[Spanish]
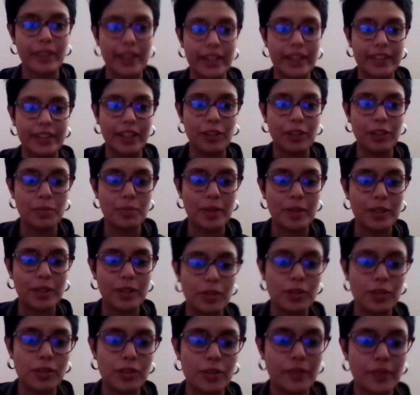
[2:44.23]
está
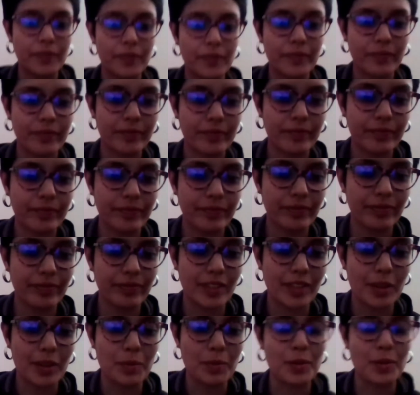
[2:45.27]
tomando
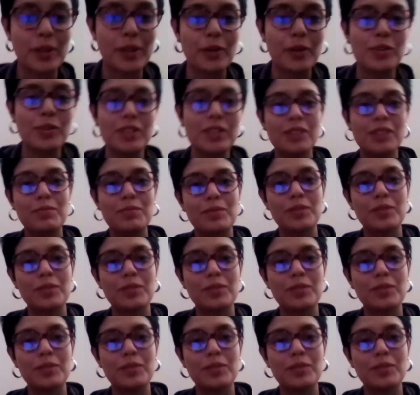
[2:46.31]
protagonismo.